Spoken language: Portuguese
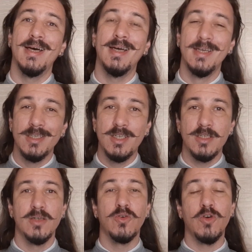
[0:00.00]

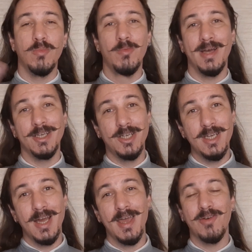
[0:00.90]
antes como
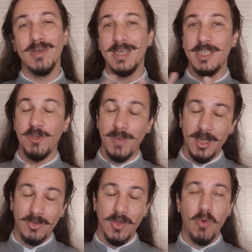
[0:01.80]
magia é
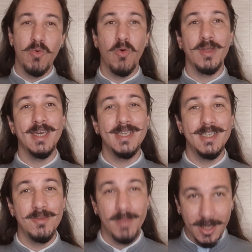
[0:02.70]
conhecimento e é o
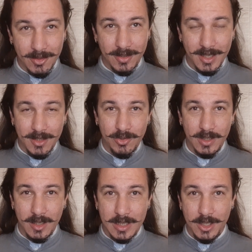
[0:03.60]
conhecimento que
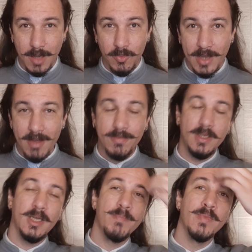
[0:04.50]
ajuda a gente a mudar a
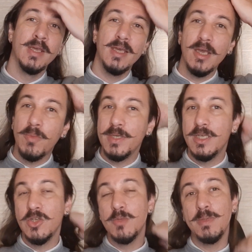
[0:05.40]
vida, eu
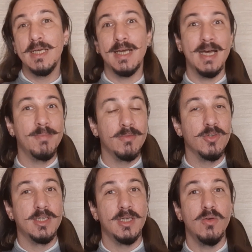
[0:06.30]
preciso explicar para
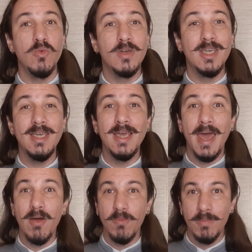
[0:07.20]
você o que
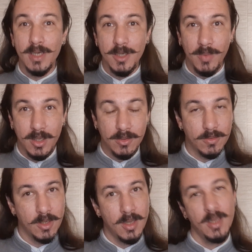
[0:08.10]
é um
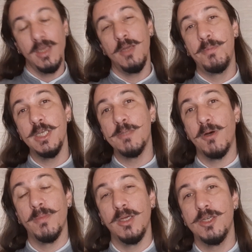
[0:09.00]
banimento e
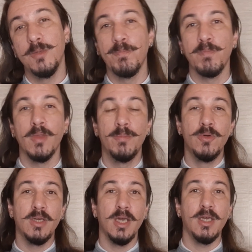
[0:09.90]
principalmente
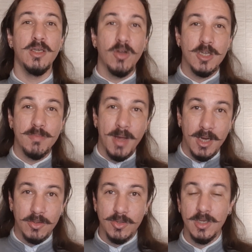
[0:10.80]
por que que nós
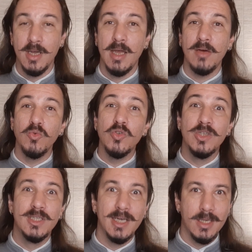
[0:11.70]
magos
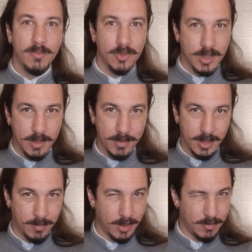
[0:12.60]
usamos esse
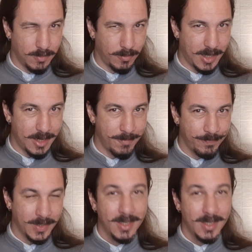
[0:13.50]
banimento. Vamos lá?